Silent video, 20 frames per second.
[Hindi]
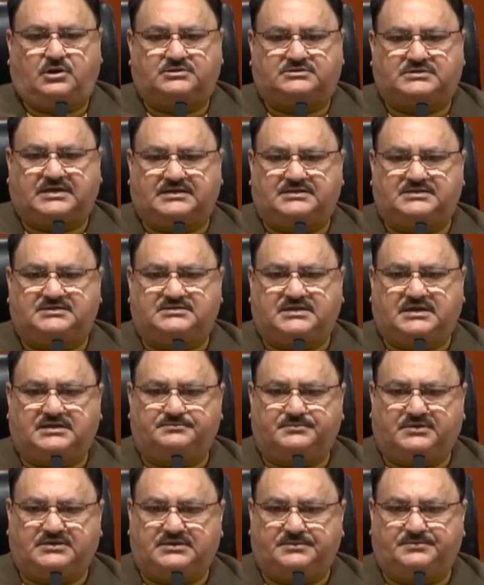और साथ ही
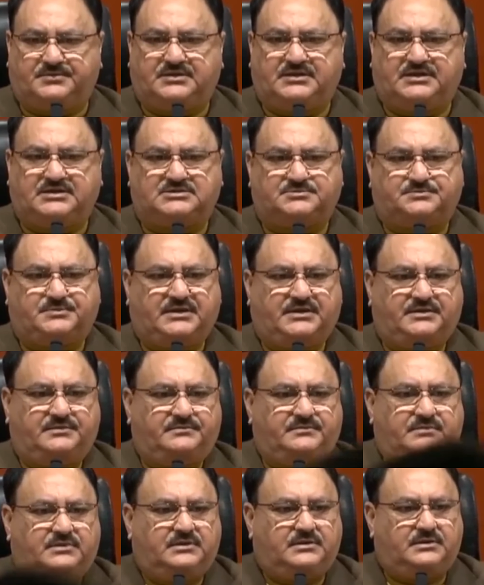साथ मध्य प्रदेश
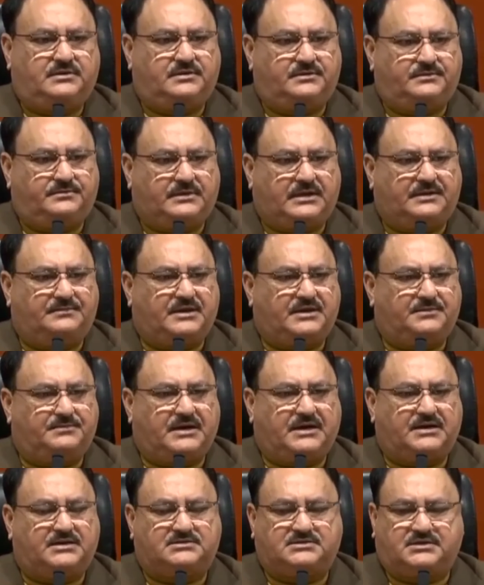में हमारे
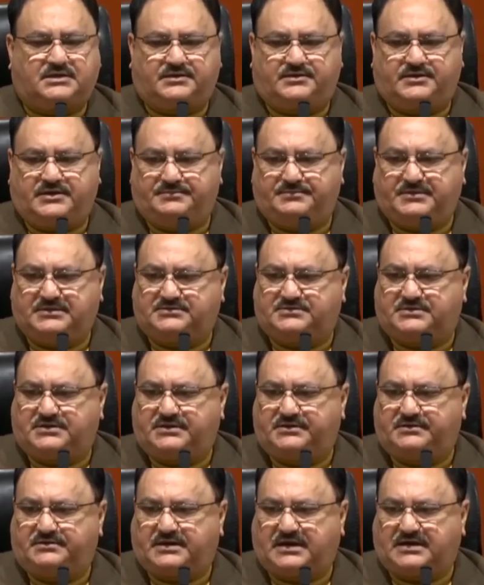भारत के गृह
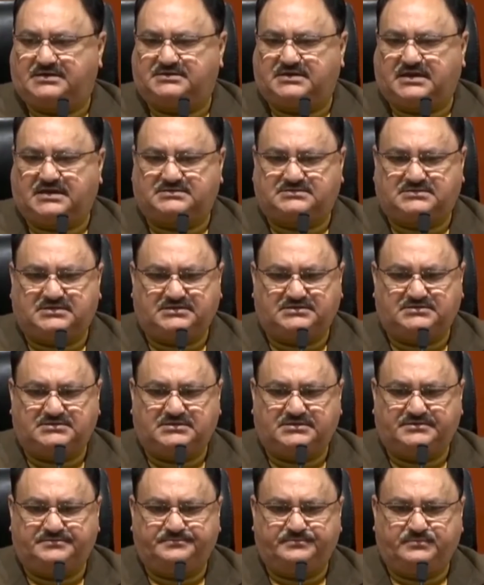मंत्री राजनाथ सिंह
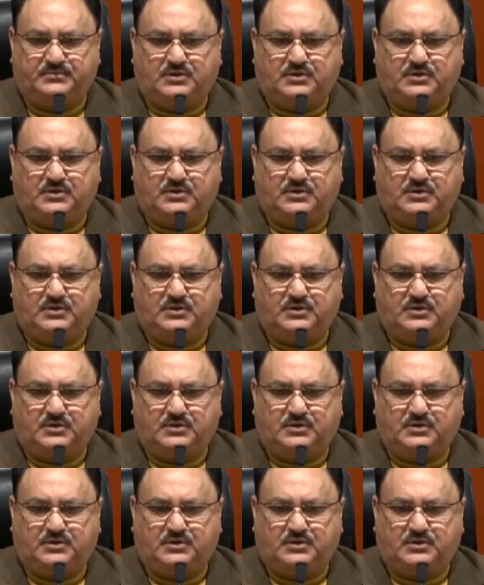जी